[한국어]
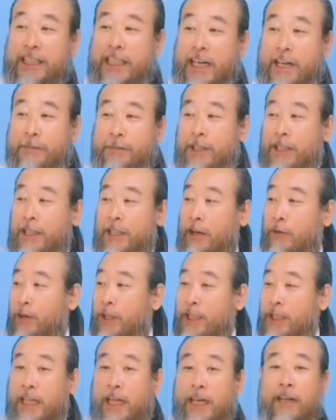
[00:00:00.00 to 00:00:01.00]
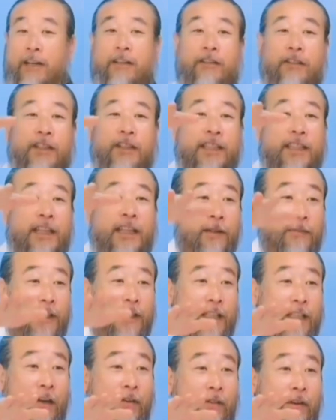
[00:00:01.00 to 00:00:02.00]
너 거는 이 사람 끼 되고 이
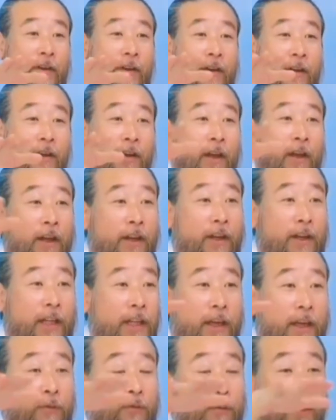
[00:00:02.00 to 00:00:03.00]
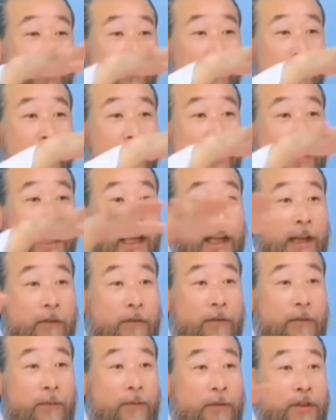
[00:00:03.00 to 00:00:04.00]
사람 거는 이 사람 끼 되고 이렇게
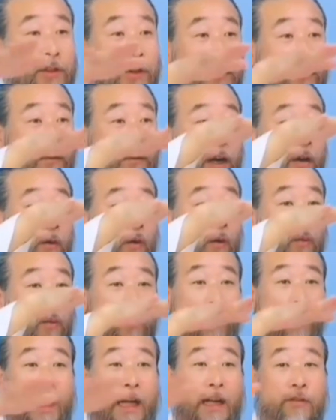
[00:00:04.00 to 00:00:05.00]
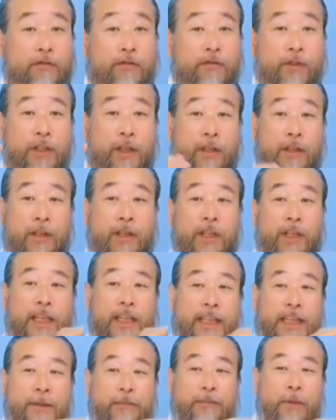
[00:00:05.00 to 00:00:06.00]
윙민이 되겠고 서로가 공부를
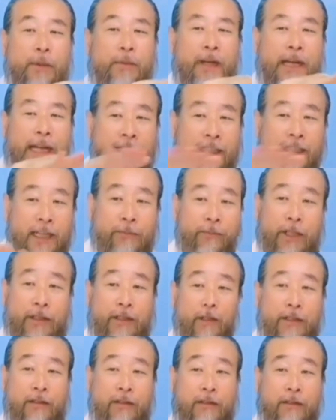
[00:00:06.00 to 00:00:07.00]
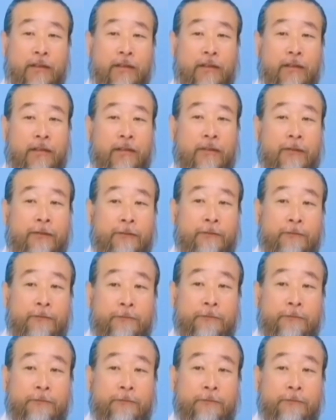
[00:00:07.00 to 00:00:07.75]
할 수 있는 이 기법을 안다면